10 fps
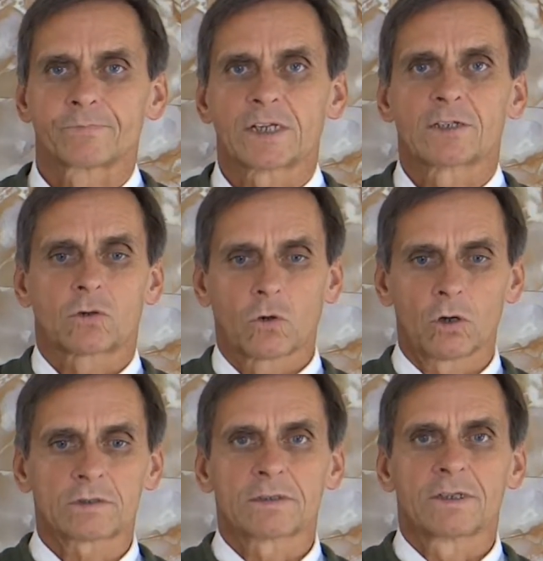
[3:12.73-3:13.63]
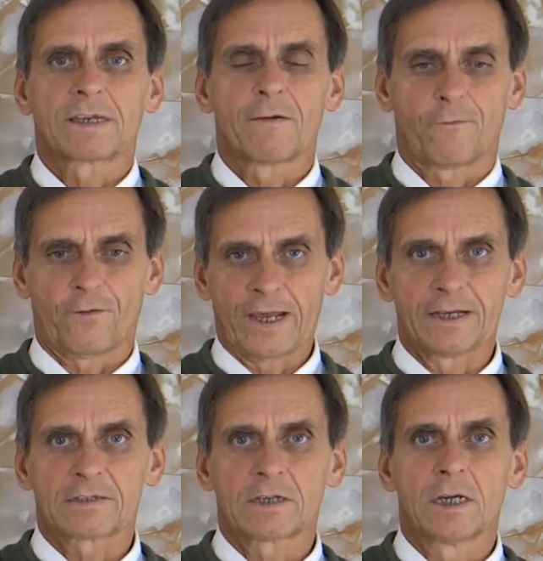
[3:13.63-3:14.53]
dass Gott
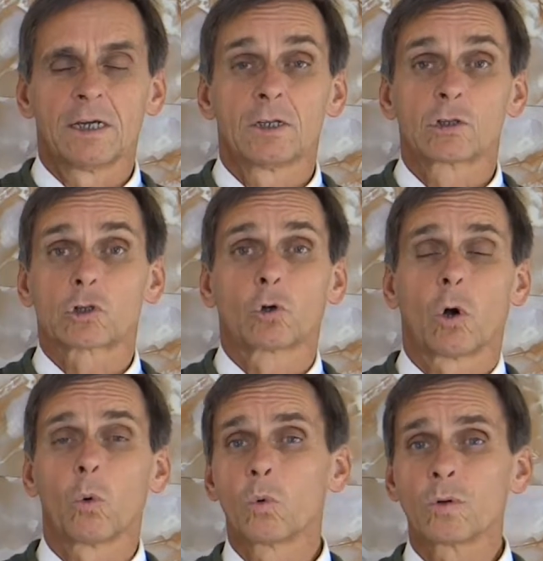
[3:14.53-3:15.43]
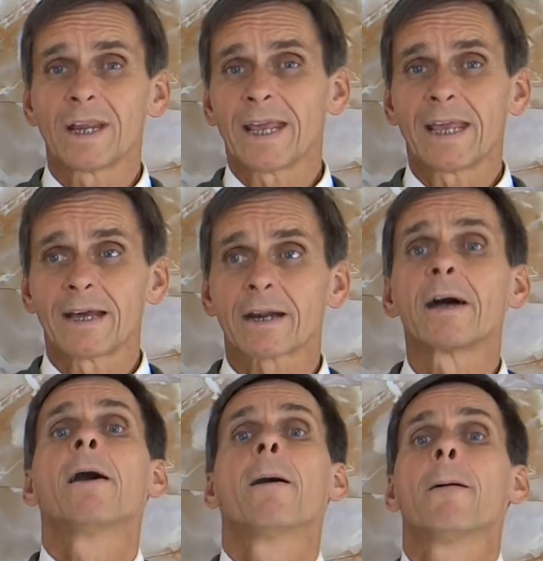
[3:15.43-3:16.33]
Gefäße zur
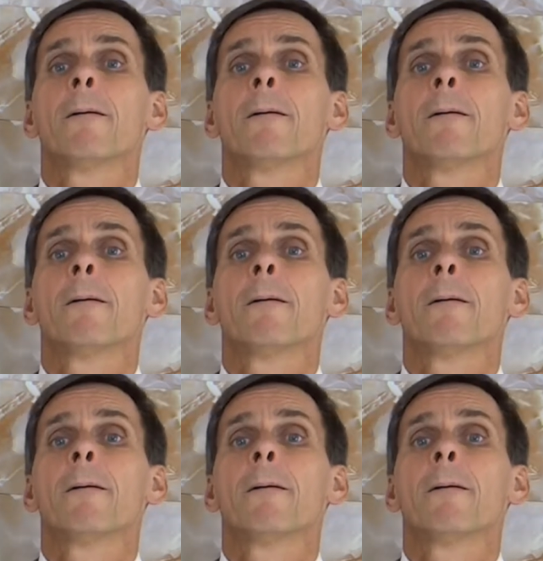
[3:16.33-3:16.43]
Unehre